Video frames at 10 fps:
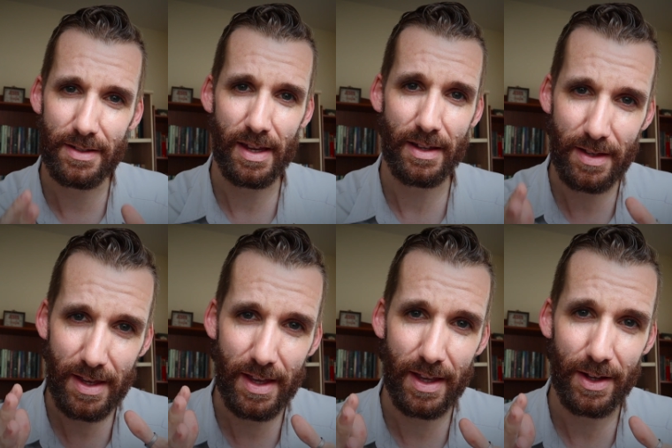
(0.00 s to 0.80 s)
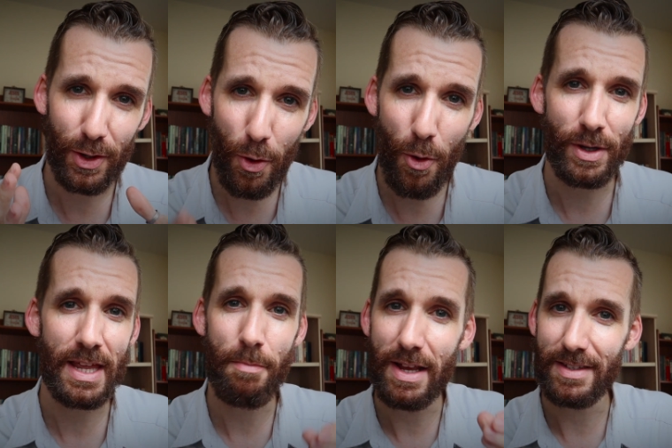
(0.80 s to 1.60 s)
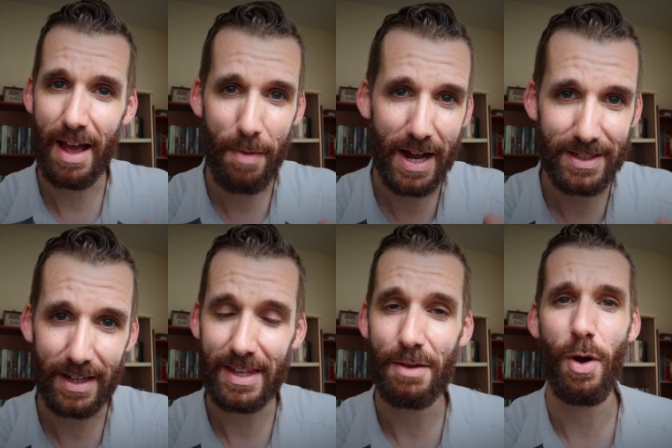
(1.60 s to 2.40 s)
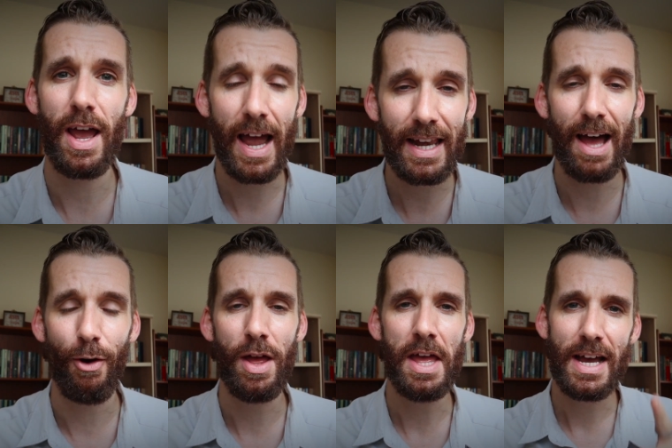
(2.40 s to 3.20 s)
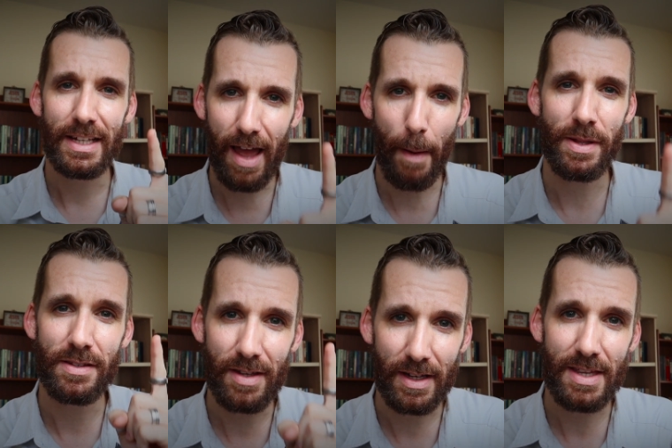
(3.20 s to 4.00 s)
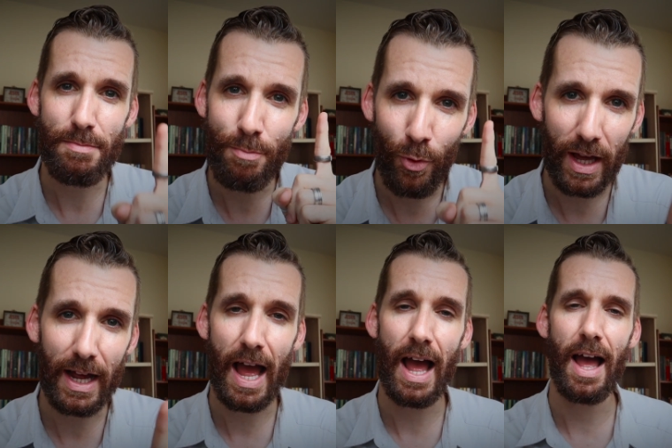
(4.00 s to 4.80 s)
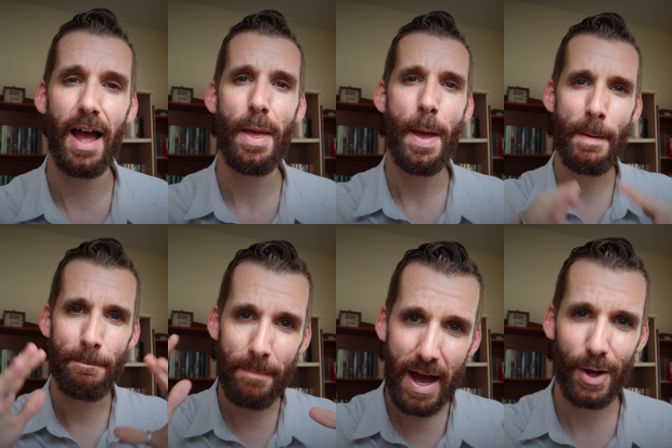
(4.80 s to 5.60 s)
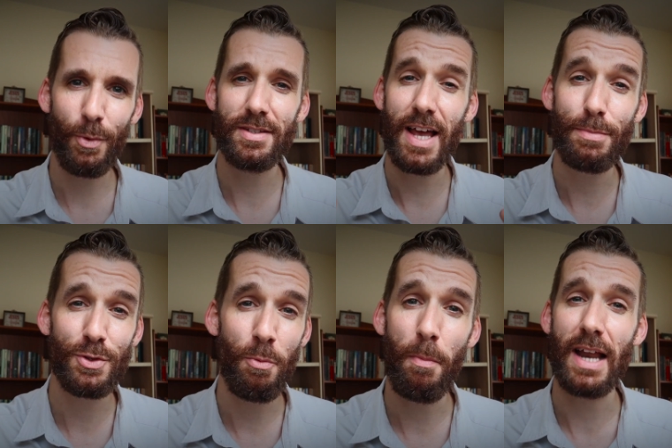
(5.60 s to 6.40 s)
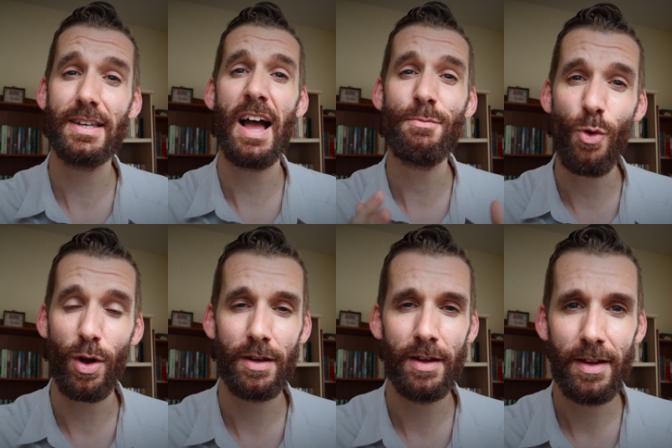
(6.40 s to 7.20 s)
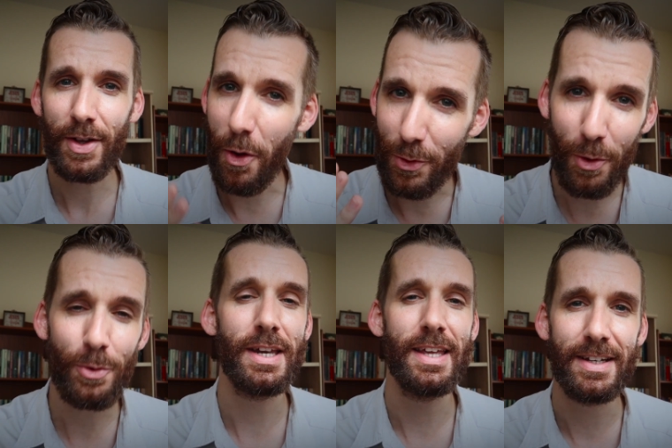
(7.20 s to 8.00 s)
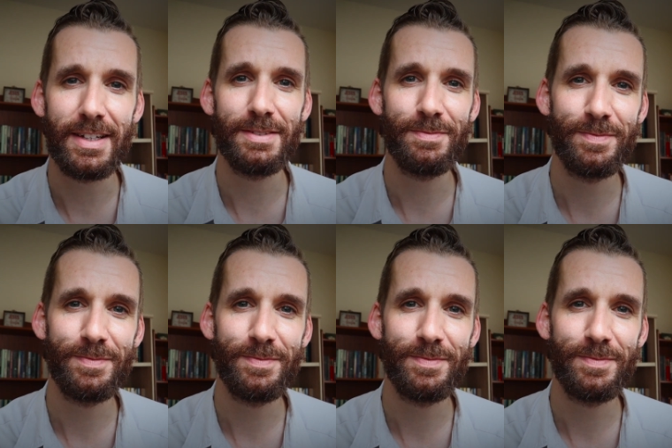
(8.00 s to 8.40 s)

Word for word: อสิ่งที่โลกนี้ไม่สามารถจัดเตรียมไว้ให้เรา แต่เป็นสิ่งที่มีมูลค่ามากกว่าทรัพย์สมบัติทั้งหมดของโลกนี้เลย